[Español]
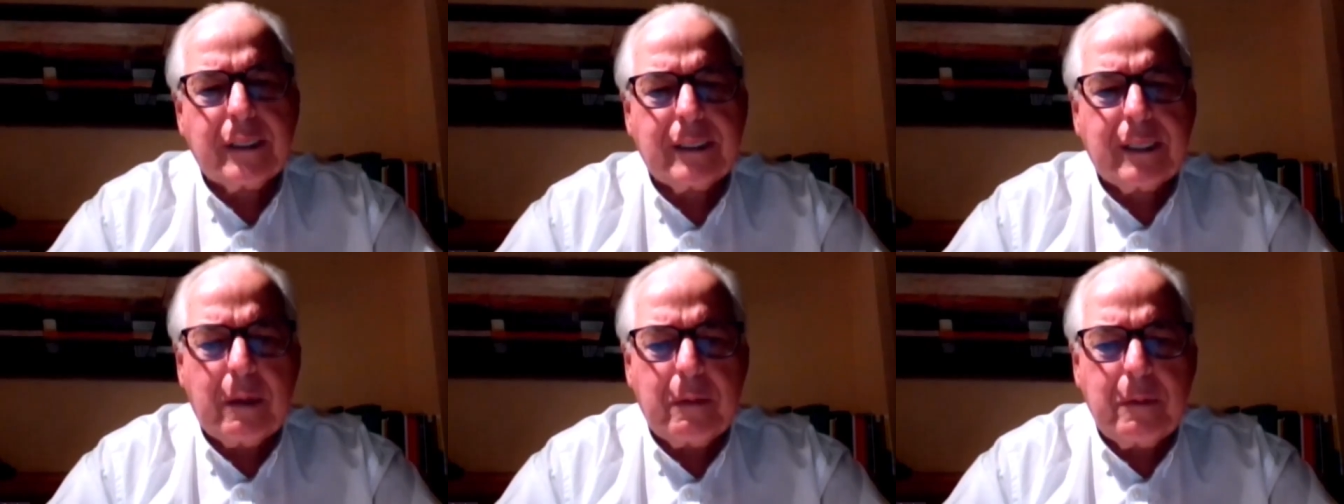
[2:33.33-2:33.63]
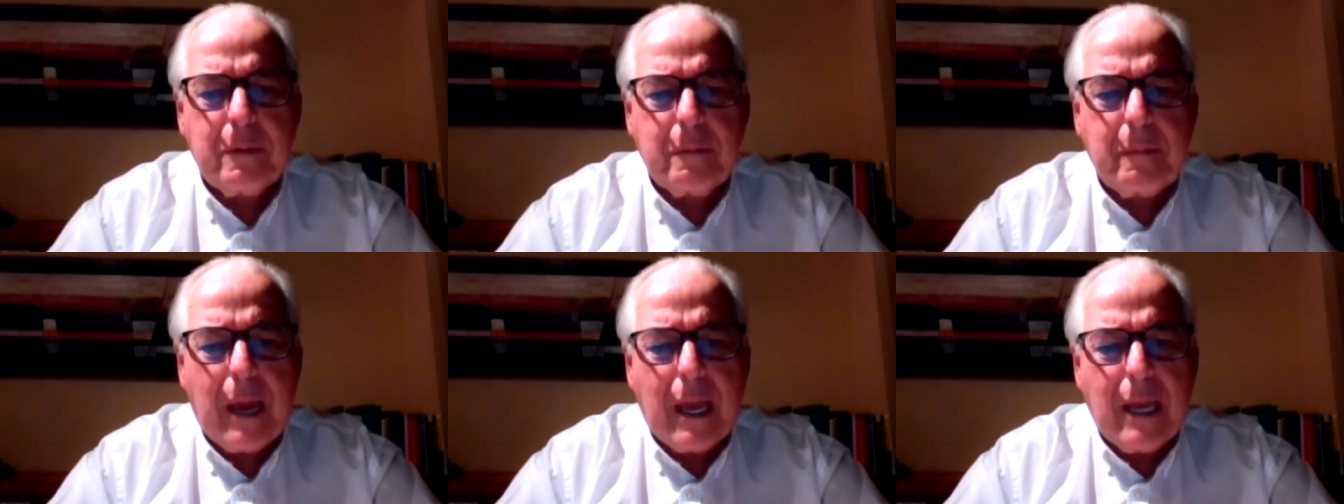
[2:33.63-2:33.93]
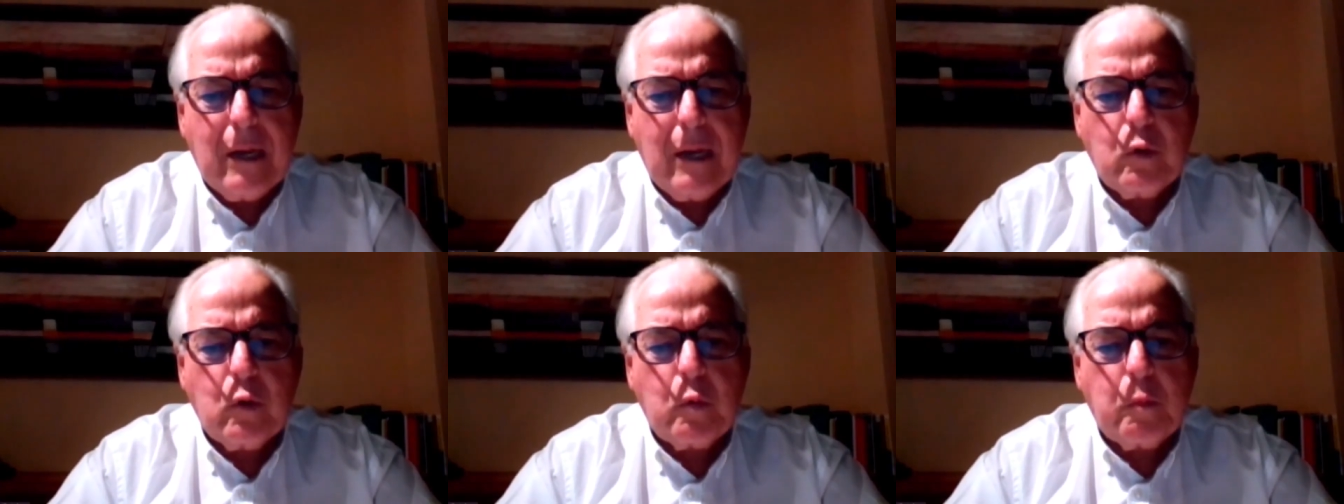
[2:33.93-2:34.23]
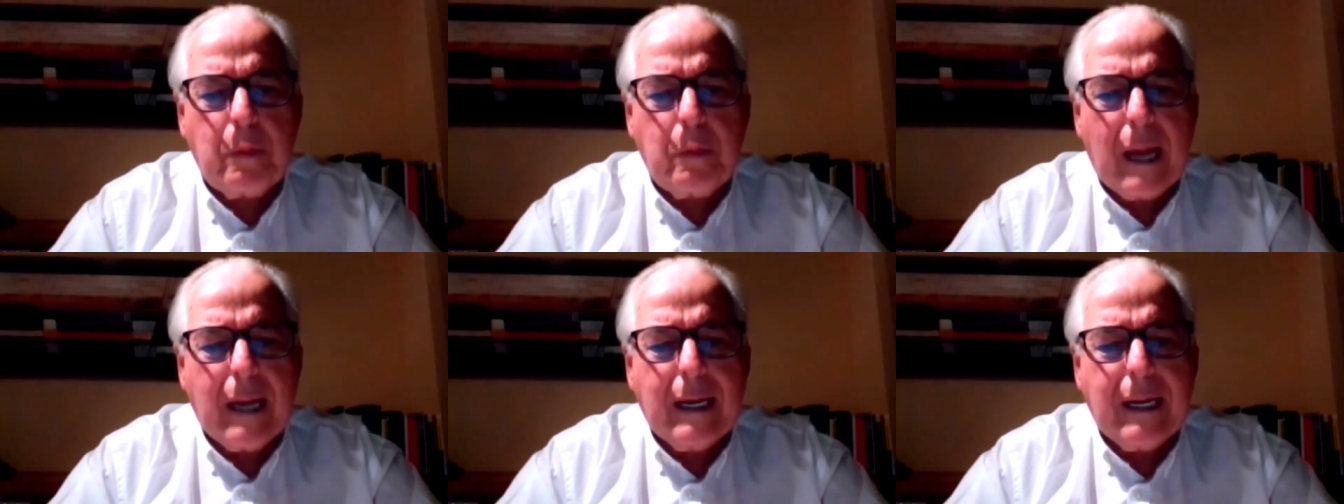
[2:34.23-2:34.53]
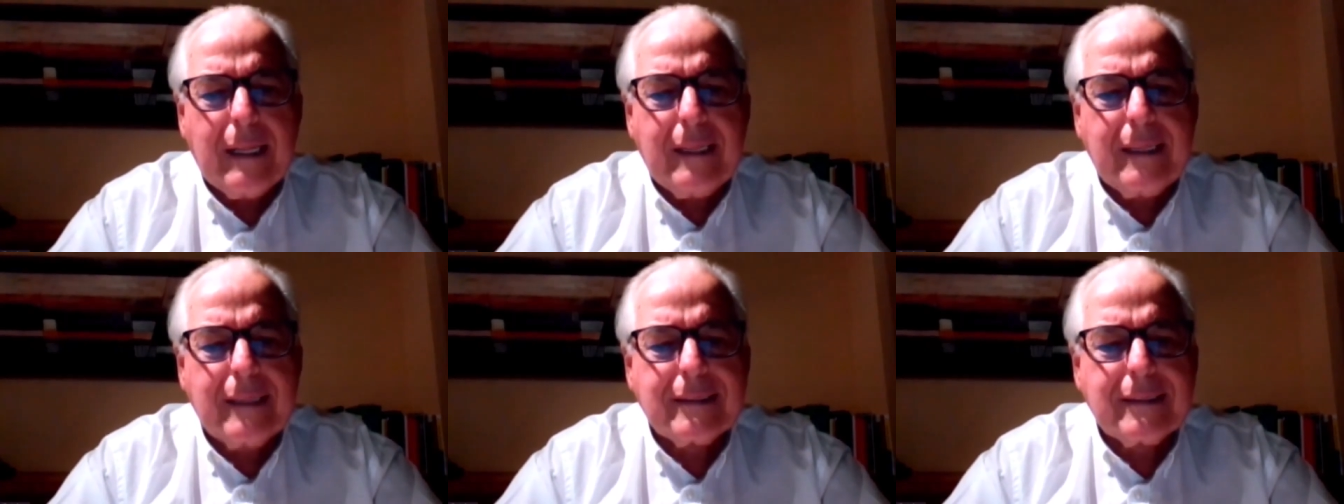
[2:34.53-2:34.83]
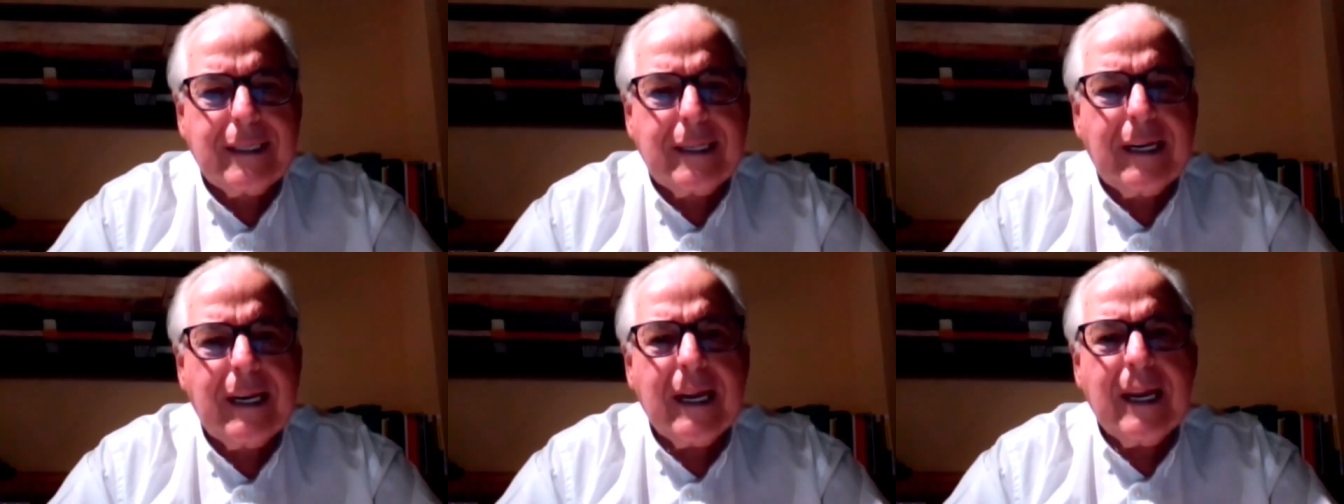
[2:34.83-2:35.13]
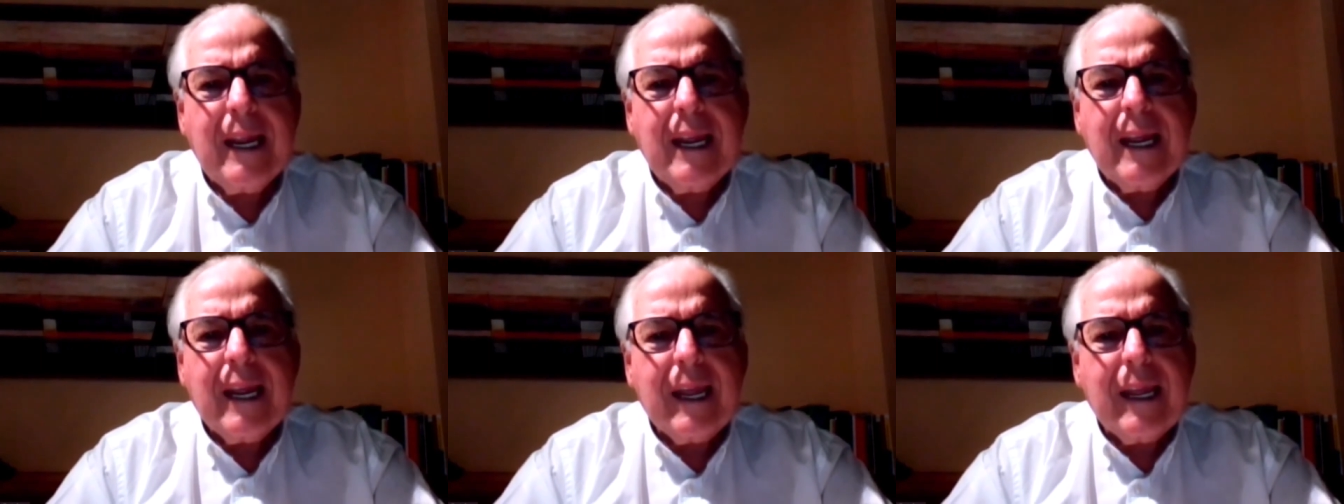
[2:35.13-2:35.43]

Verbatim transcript: frente a Abimael Guzmán, es decir,